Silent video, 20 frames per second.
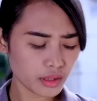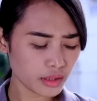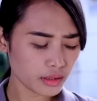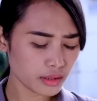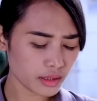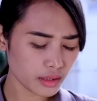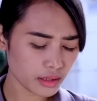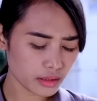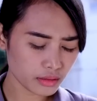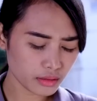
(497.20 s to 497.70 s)
Enggak,
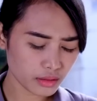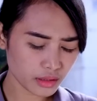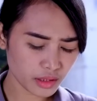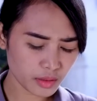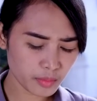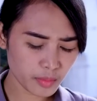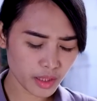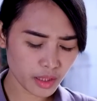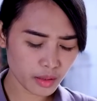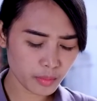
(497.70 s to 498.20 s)
enggak,
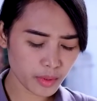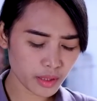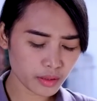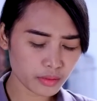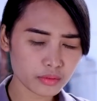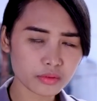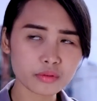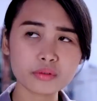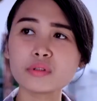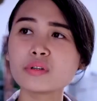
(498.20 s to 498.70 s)
nanti malah
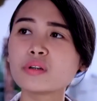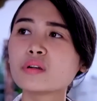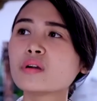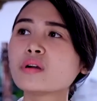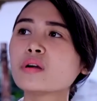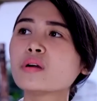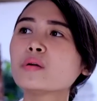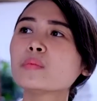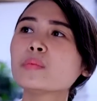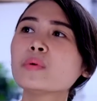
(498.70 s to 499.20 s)
batu.
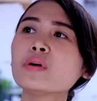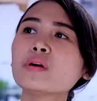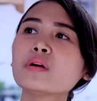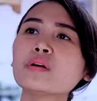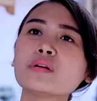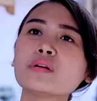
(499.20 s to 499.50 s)
Apa?